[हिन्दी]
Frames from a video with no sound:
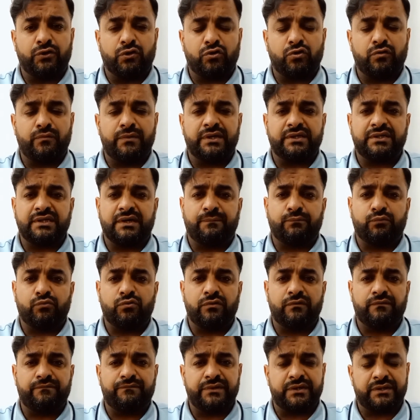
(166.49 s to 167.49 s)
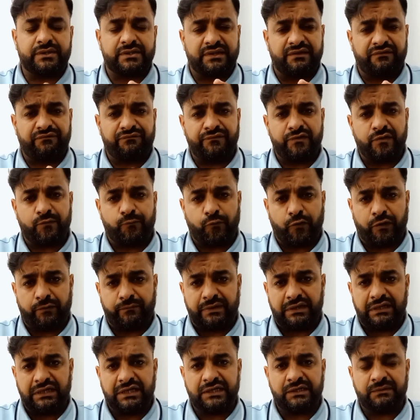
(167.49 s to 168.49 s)
डॉक्यूमेंट्स आपको फिर सेफ़ e में
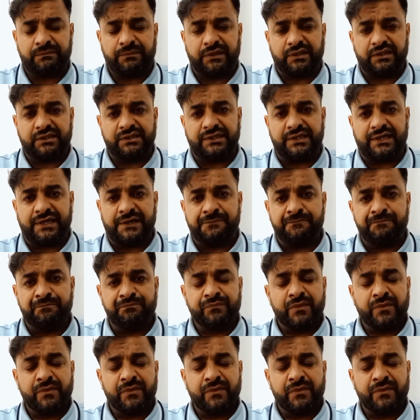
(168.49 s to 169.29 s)
अपॉइंटमेंट देनी पड़ती है